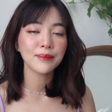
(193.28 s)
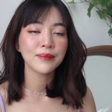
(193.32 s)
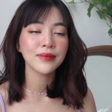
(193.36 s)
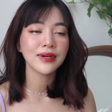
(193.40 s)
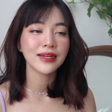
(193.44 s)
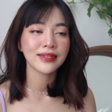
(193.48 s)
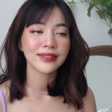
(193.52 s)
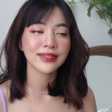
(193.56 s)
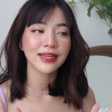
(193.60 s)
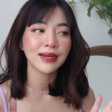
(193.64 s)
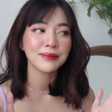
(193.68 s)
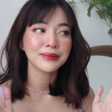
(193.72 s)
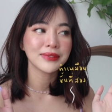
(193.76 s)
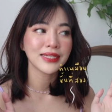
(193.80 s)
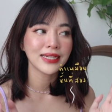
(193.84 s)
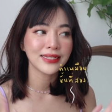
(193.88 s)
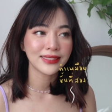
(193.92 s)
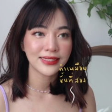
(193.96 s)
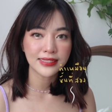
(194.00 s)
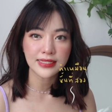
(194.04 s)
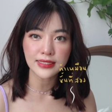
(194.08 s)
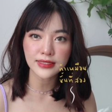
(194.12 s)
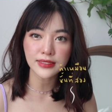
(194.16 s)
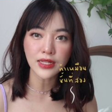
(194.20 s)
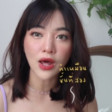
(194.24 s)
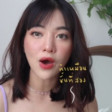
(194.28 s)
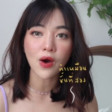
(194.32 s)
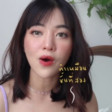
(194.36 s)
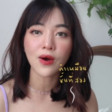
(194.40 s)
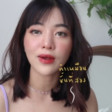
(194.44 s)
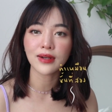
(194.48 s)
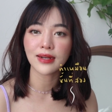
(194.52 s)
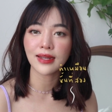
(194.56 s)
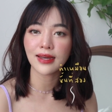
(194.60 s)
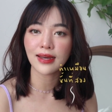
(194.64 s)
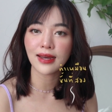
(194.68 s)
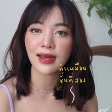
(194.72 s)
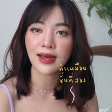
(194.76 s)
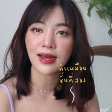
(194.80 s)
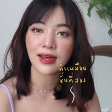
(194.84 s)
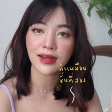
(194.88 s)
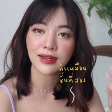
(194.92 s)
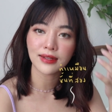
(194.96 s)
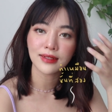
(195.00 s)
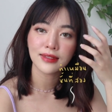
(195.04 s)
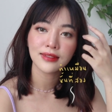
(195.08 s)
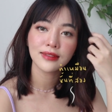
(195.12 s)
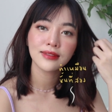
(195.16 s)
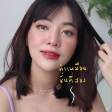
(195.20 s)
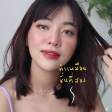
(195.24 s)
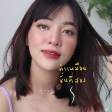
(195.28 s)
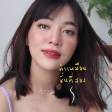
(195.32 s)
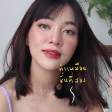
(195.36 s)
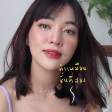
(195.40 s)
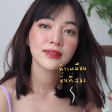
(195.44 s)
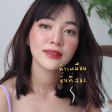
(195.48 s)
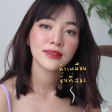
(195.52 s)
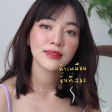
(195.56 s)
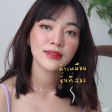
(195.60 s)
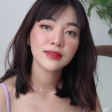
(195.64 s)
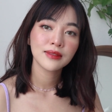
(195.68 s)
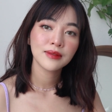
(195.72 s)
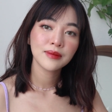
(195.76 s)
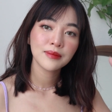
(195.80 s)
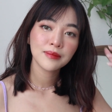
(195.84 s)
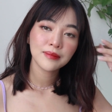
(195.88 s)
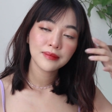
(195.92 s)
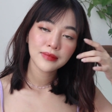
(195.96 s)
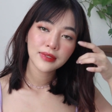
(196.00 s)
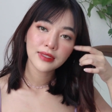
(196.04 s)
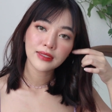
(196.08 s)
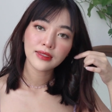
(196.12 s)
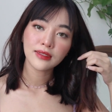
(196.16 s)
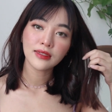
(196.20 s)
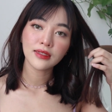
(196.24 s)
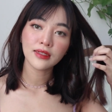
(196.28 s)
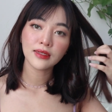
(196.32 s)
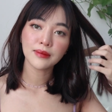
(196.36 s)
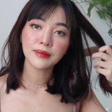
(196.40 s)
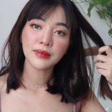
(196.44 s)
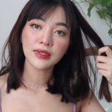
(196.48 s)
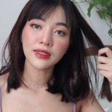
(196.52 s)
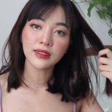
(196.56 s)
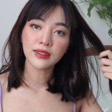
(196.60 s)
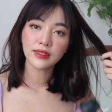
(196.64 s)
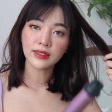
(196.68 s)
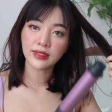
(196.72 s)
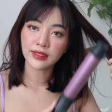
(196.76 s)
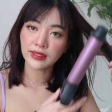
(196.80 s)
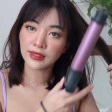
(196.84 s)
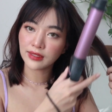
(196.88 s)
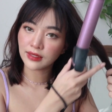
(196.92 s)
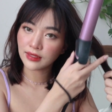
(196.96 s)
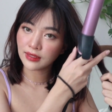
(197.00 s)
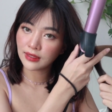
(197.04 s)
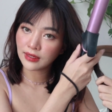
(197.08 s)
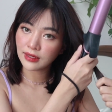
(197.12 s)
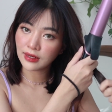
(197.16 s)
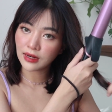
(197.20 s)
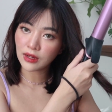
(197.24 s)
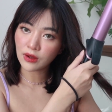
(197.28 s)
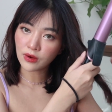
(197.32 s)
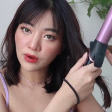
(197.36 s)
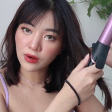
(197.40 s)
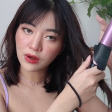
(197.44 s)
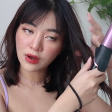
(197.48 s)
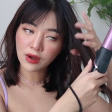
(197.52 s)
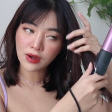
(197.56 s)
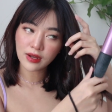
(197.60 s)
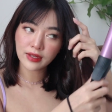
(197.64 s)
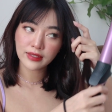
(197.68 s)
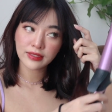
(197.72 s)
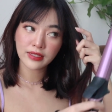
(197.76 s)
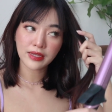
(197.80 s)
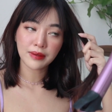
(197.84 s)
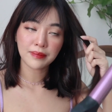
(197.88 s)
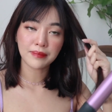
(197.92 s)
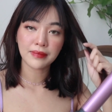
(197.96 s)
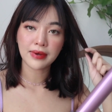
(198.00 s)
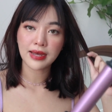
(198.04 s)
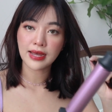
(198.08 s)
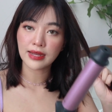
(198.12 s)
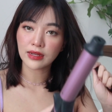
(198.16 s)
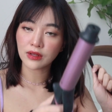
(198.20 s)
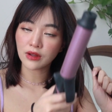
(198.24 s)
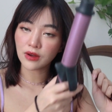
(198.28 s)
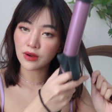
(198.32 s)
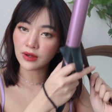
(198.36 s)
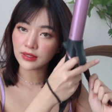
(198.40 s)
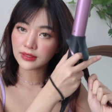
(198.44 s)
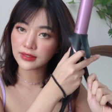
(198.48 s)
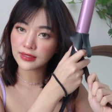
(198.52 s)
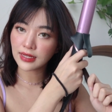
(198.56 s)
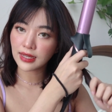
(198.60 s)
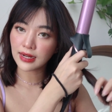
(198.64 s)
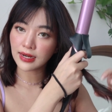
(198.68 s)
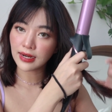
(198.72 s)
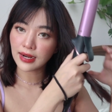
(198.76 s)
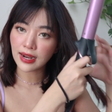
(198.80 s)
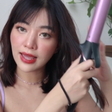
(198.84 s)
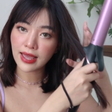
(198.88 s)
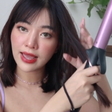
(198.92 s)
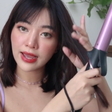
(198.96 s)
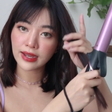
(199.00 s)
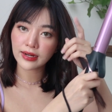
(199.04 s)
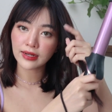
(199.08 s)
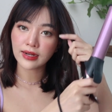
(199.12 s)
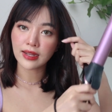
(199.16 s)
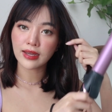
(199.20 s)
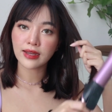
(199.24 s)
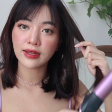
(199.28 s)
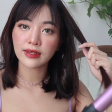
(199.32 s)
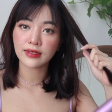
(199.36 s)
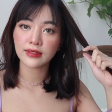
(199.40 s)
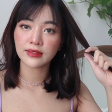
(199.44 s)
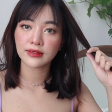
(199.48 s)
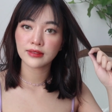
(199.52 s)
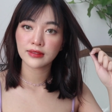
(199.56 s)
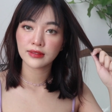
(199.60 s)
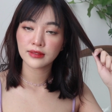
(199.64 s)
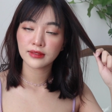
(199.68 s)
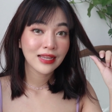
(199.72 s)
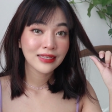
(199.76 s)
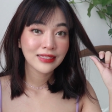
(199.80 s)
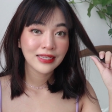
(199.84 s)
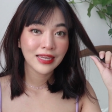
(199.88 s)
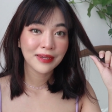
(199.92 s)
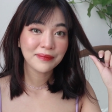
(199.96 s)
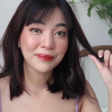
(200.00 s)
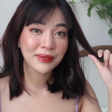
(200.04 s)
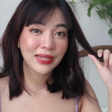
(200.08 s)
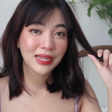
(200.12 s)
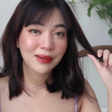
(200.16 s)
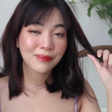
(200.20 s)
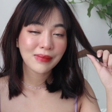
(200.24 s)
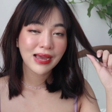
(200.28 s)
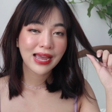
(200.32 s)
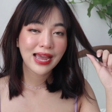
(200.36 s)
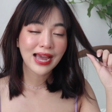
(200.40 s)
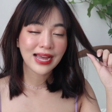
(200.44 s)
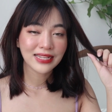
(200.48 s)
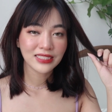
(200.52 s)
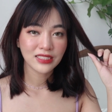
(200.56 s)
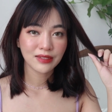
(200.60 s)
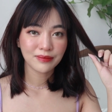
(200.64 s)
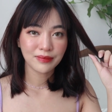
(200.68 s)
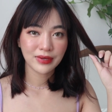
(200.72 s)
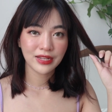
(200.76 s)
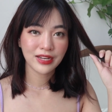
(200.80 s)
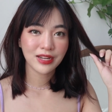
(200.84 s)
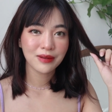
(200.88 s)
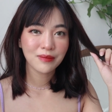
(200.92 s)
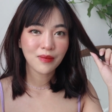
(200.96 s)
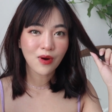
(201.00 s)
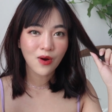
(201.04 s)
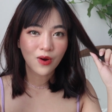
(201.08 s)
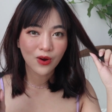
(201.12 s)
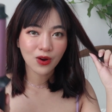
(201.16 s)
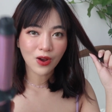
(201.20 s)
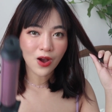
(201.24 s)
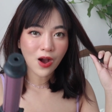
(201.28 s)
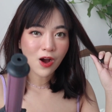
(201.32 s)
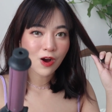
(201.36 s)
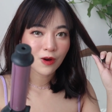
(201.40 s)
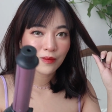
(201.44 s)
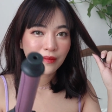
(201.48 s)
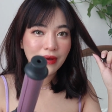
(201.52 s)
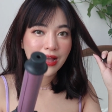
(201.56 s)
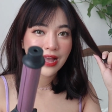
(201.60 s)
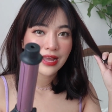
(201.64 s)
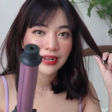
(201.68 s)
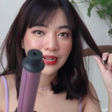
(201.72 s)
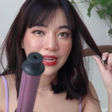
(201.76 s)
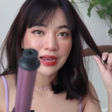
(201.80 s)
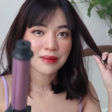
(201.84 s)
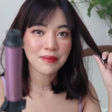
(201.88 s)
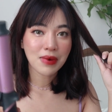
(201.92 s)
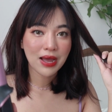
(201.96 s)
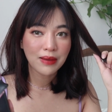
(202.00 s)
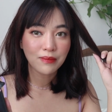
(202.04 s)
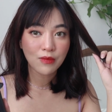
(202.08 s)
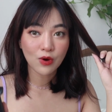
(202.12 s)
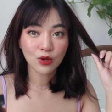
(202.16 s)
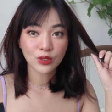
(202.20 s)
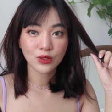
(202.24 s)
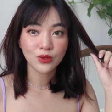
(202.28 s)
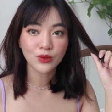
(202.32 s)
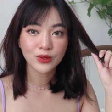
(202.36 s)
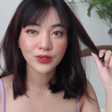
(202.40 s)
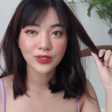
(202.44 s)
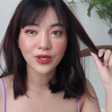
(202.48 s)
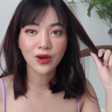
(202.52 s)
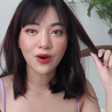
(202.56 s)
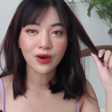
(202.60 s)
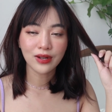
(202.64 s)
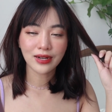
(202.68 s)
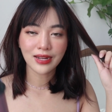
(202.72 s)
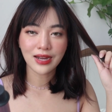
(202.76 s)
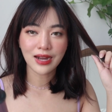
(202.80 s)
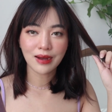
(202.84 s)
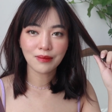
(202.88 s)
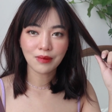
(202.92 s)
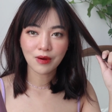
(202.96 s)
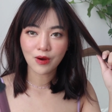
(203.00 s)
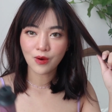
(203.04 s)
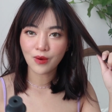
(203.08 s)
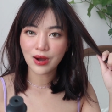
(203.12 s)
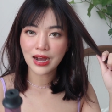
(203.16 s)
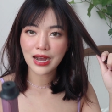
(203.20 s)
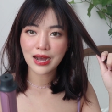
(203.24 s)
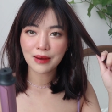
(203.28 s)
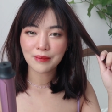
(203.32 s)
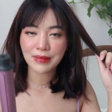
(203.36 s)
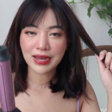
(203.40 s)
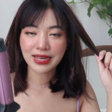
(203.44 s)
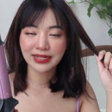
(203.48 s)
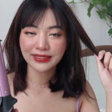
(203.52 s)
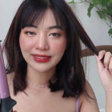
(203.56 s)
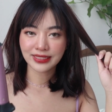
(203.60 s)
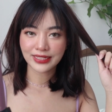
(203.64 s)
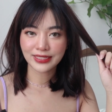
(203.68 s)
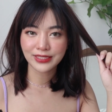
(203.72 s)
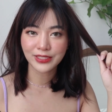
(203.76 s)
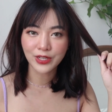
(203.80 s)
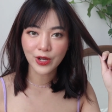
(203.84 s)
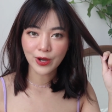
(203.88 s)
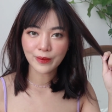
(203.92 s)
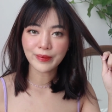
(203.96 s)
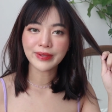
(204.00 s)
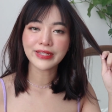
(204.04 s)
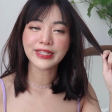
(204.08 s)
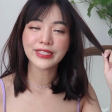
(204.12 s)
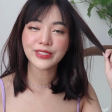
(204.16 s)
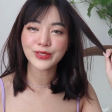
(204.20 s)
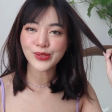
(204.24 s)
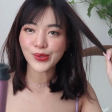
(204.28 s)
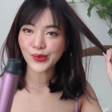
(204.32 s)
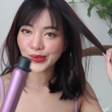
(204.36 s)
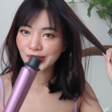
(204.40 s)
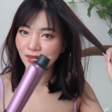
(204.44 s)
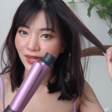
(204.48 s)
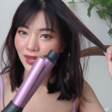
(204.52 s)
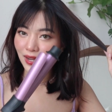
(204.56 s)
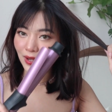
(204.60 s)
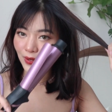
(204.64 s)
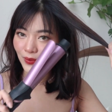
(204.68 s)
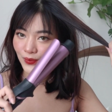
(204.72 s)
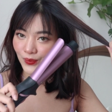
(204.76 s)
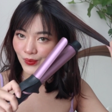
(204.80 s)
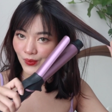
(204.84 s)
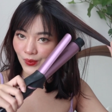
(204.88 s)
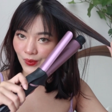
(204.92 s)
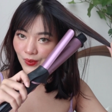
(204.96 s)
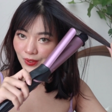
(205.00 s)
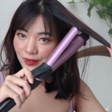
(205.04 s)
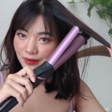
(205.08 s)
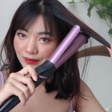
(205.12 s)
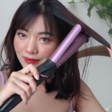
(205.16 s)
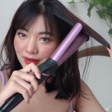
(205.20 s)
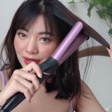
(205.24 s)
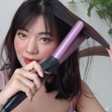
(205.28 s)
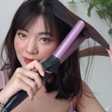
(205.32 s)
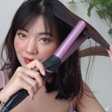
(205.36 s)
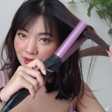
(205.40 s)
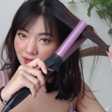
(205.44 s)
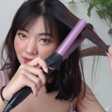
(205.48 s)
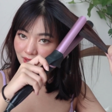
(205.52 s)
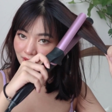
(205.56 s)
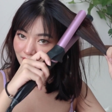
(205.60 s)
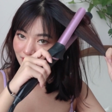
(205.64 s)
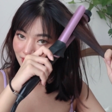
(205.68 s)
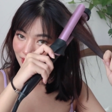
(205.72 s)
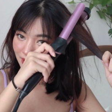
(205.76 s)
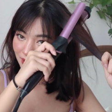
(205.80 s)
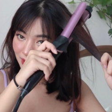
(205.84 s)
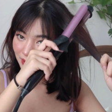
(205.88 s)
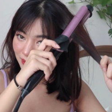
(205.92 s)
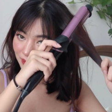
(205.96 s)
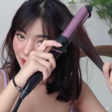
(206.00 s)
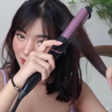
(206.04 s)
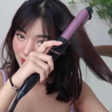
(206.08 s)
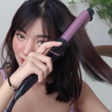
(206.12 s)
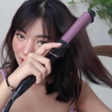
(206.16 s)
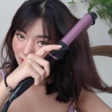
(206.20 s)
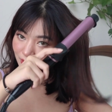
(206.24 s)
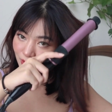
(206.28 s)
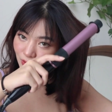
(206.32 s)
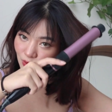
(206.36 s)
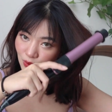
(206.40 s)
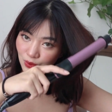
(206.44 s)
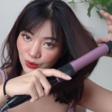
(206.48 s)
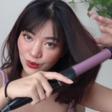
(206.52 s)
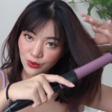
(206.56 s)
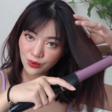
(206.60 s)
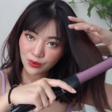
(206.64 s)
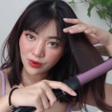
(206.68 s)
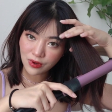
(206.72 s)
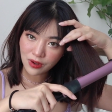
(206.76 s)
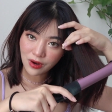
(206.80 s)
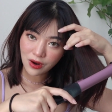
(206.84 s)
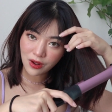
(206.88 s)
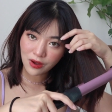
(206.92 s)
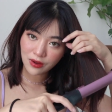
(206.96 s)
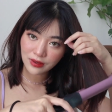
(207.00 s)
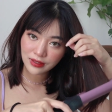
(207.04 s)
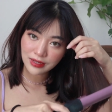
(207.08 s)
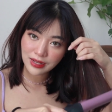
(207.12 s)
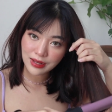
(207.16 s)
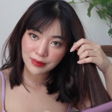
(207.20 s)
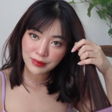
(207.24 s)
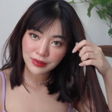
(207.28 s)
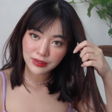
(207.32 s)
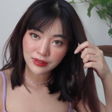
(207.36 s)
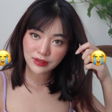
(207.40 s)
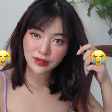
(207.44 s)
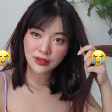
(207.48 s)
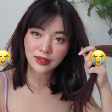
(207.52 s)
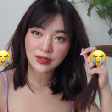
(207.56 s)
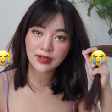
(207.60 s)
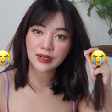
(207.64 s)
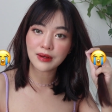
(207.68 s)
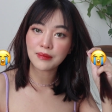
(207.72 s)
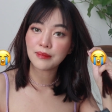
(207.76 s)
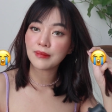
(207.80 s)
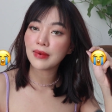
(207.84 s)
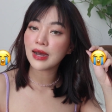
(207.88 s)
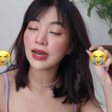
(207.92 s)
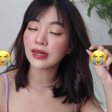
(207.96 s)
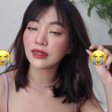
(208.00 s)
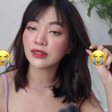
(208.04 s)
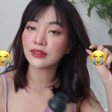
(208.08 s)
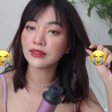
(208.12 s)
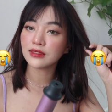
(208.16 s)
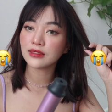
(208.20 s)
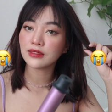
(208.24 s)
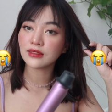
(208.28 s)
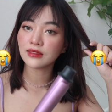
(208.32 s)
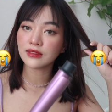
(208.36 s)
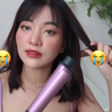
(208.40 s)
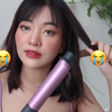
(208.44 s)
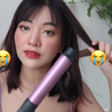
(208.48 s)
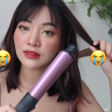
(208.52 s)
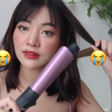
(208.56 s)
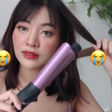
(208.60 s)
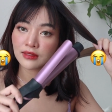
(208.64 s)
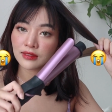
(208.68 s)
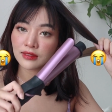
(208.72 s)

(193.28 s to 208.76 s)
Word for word: เหมือนกับชั้นที่สองนะคะเหมือนเดิมเลยเราก็หยิบมาก่อนชั้นแรกนะคลิปนี้ไมค์อาจจะไม่ได้มองกล้องมากนะไมค์มองตรงจอนะคะเพราะว่าไมค์ใช้จอเป็นกระจกนะคะทุกคนไมค์ไม่ได้มีกระจกตรงกล้องนะมันก็เลยลำบากนิดนึง